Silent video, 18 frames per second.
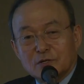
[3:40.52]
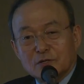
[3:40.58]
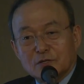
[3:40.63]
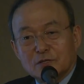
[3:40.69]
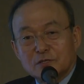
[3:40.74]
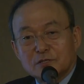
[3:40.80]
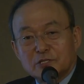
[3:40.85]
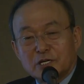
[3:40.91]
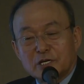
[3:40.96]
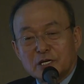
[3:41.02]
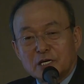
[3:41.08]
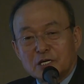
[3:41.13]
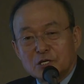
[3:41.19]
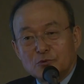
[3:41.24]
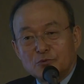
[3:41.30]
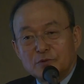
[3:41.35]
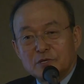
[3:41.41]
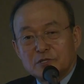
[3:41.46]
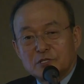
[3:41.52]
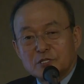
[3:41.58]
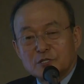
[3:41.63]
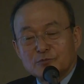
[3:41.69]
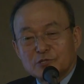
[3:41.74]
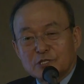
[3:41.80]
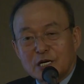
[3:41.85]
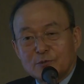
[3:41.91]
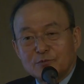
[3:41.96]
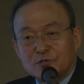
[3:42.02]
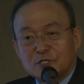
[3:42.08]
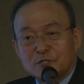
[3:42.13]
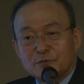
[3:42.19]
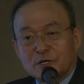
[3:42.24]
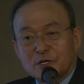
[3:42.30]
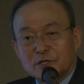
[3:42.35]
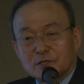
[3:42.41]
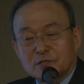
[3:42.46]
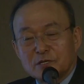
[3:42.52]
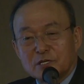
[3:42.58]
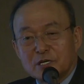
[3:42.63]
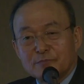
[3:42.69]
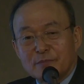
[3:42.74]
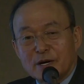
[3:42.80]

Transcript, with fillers: 어? 세계 2위 지금은 3위지만은 그게